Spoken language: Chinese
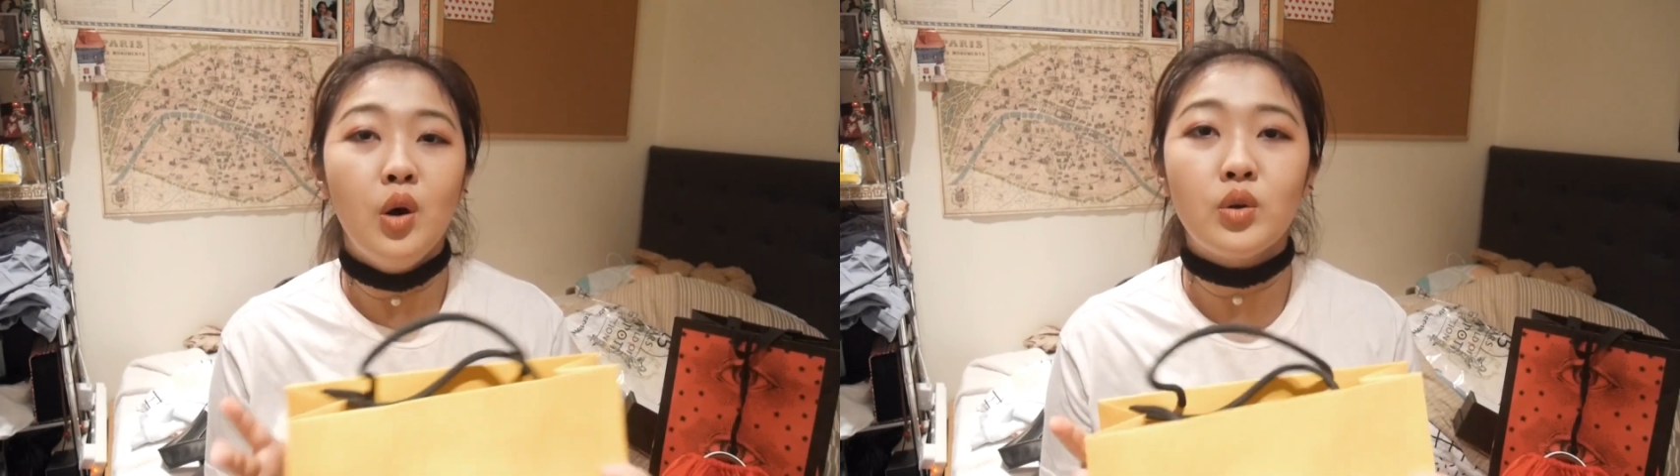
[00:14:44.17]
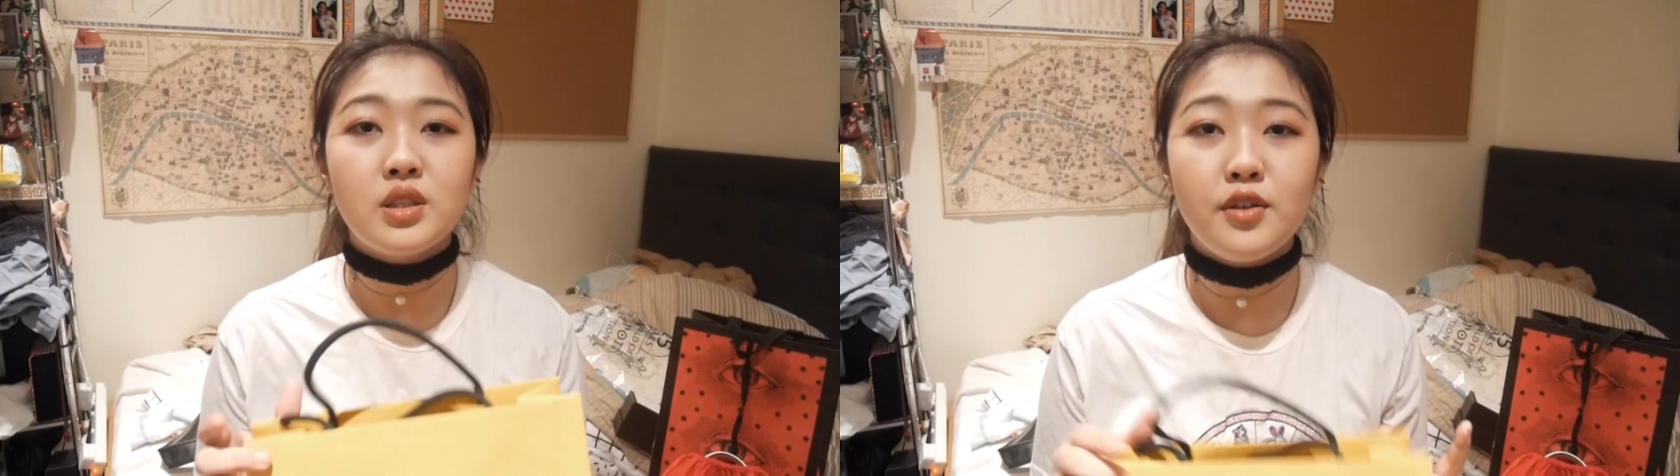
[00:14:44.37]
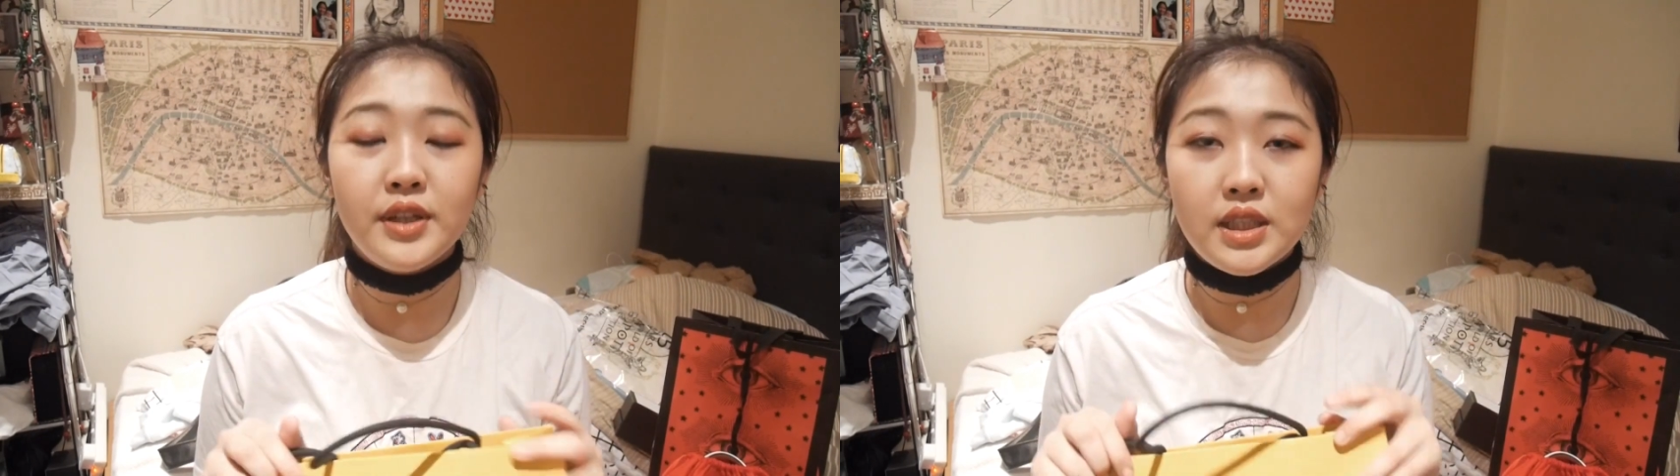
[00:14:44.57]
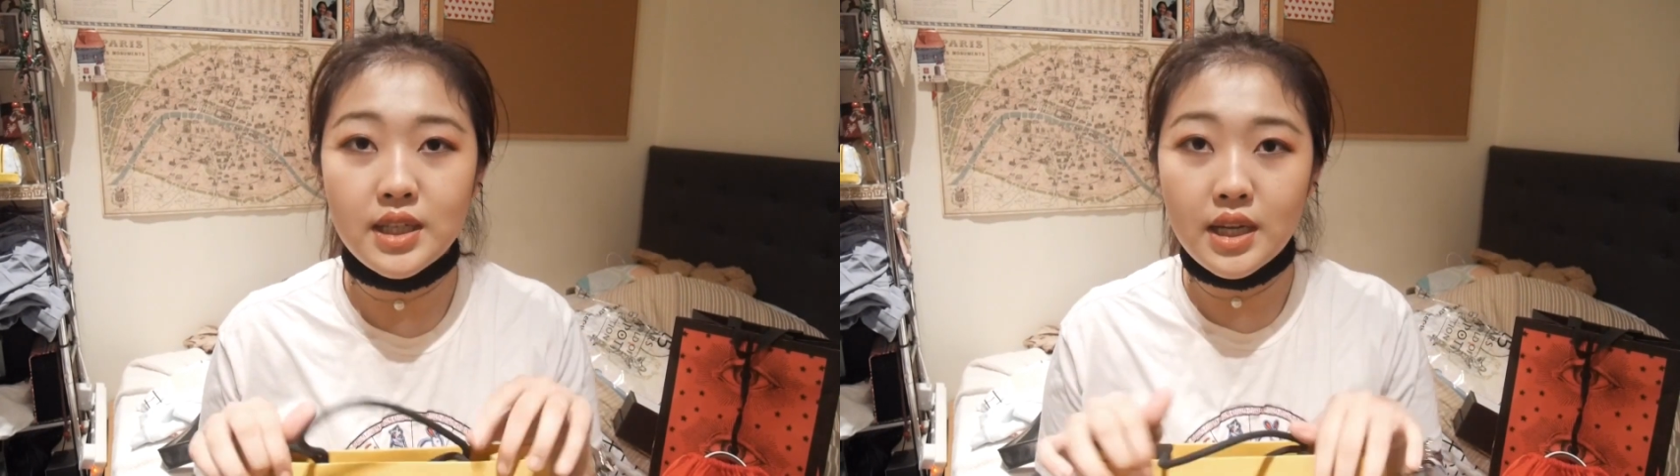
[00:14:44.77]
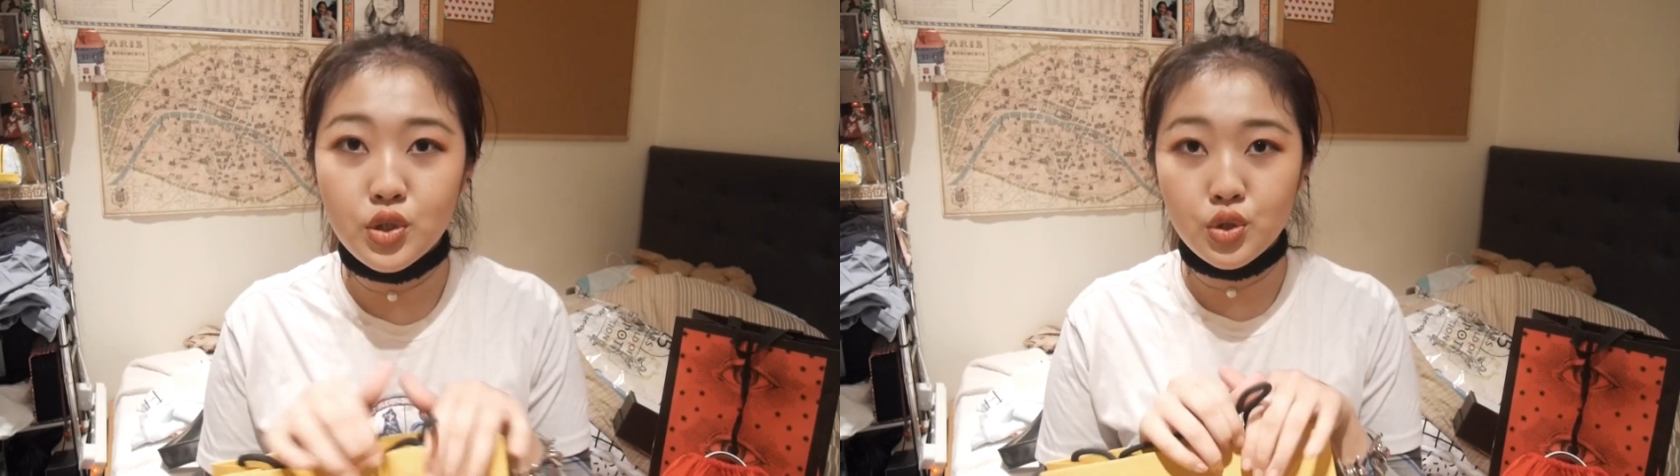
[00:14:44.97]
我是在 Fendi
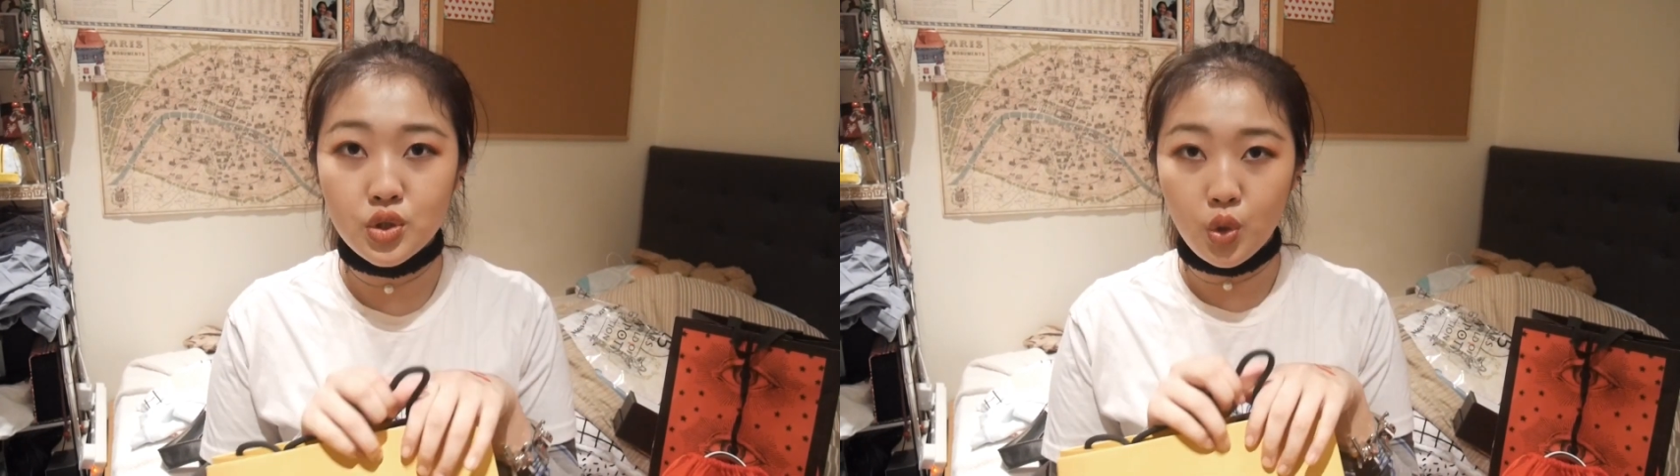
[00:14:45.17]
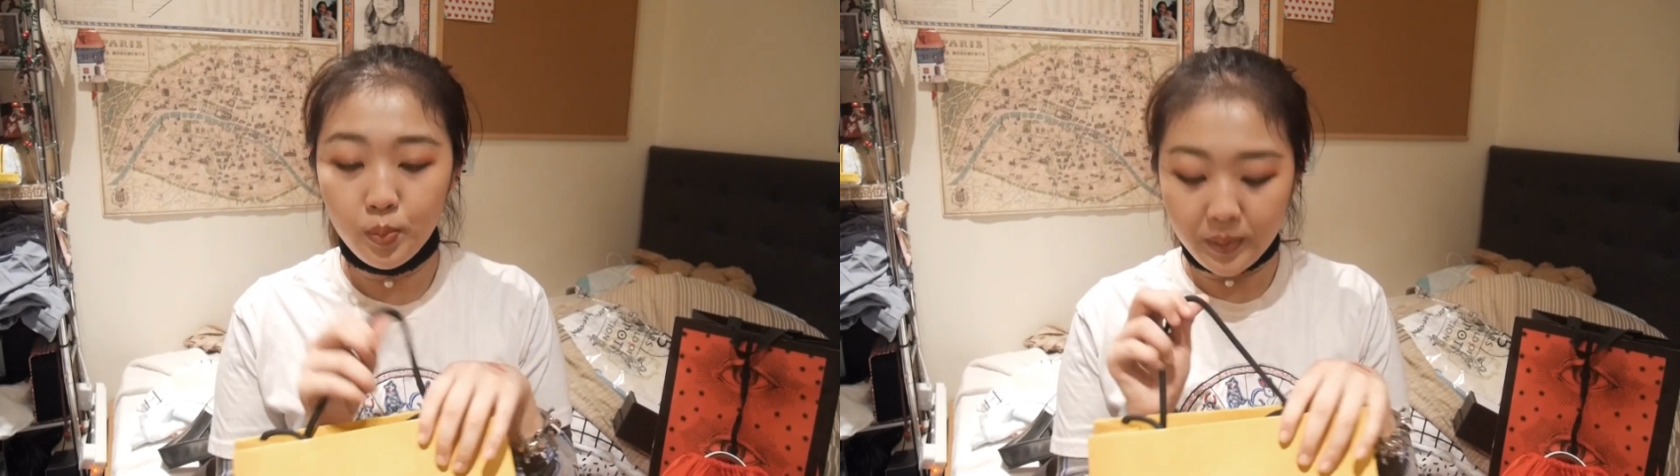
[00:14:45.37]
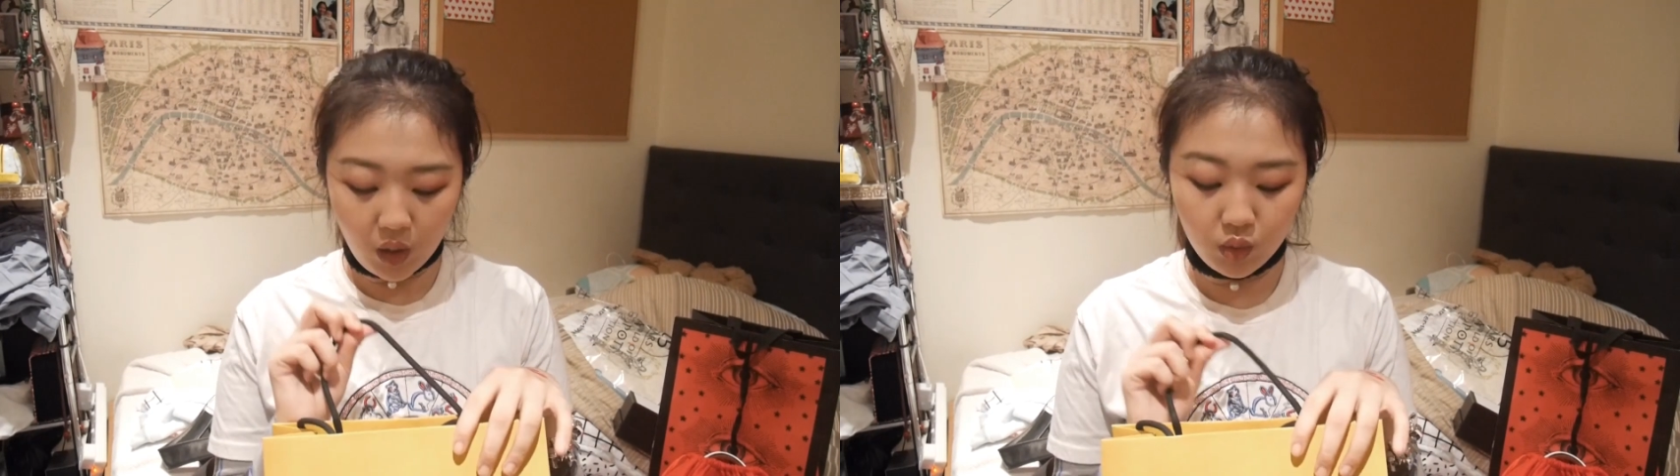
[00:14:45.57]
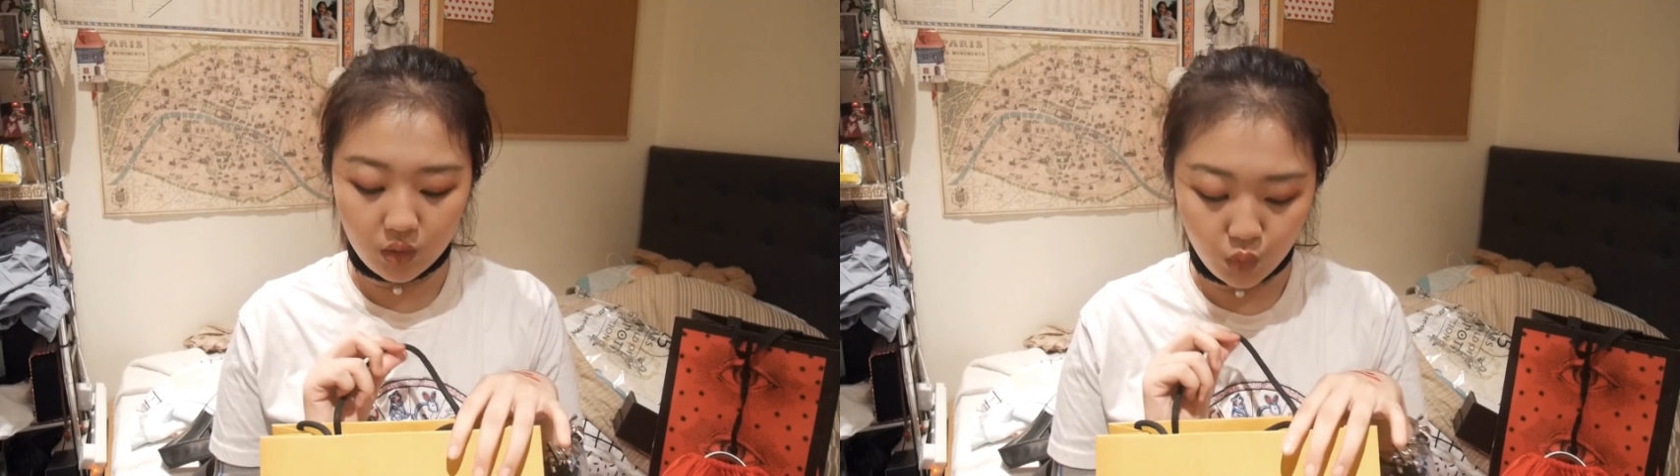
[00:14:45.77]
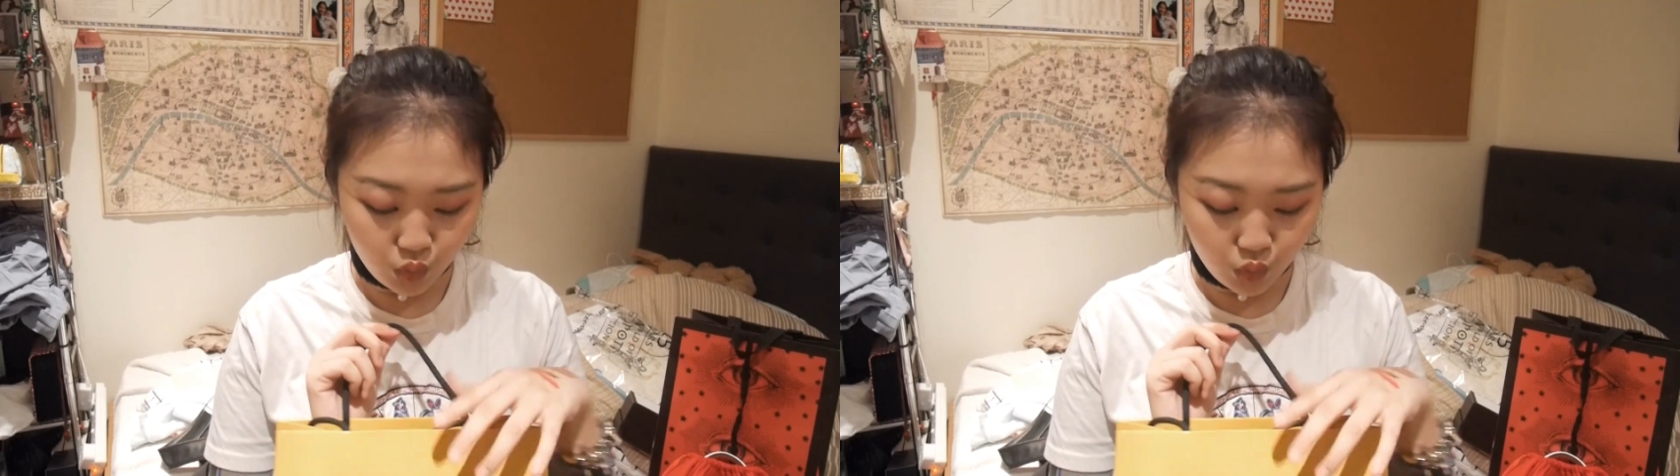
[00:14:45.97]
在看手表的，